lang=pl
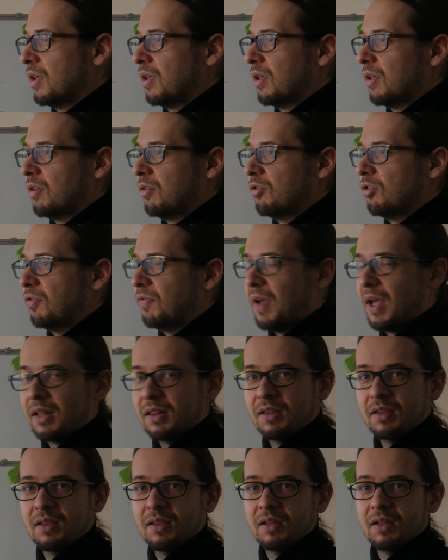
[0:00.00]

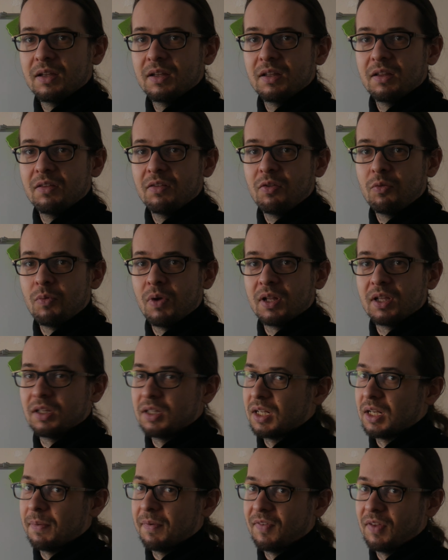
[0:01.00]
świat składa się tak
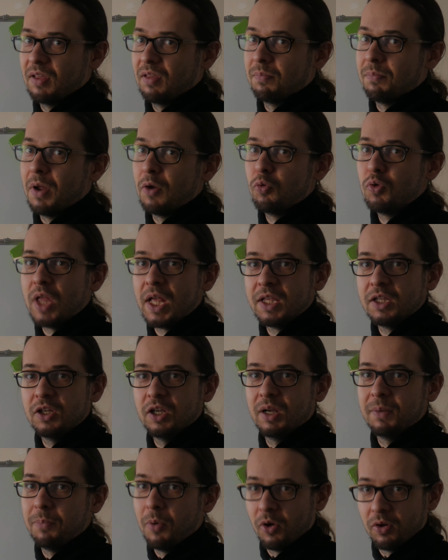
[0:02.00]
naprawdę z
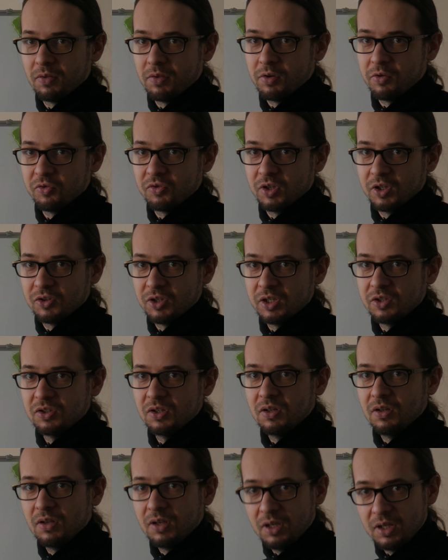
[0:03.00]
maluteńkich porcji różnych
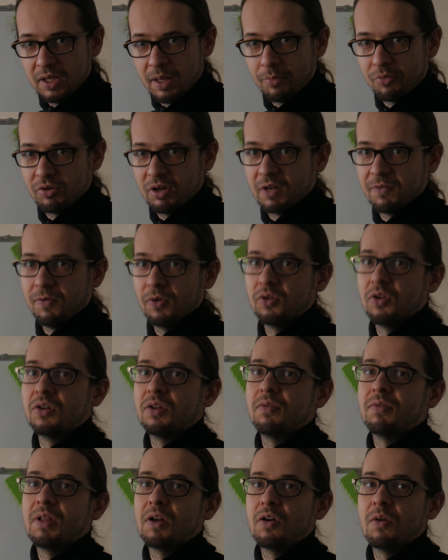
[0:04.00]
rzeczy i na przykład foton
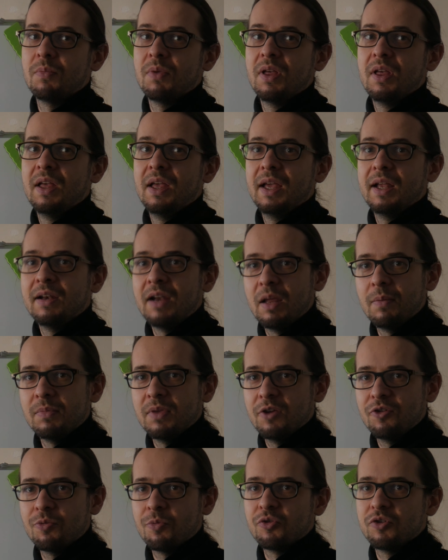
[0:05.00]
jest taką
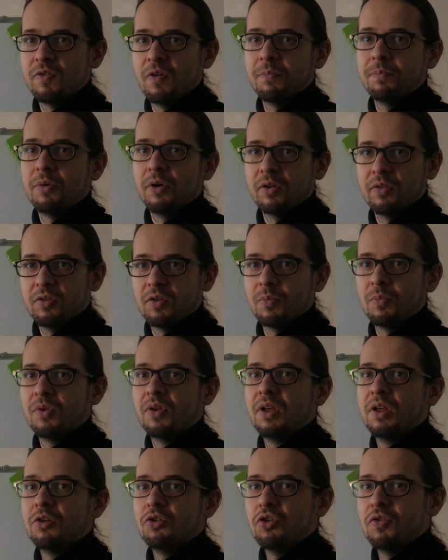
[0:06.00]
najmniejszą żywą porcją
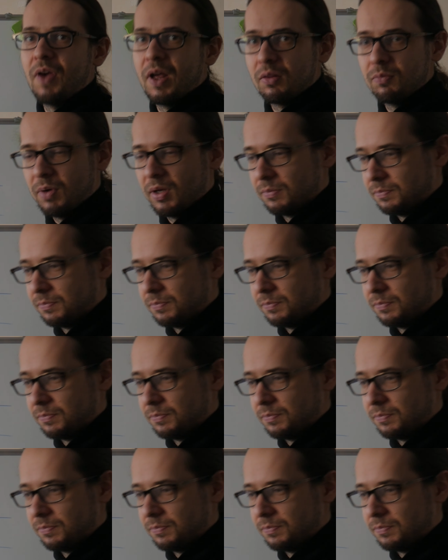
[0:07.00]
światła.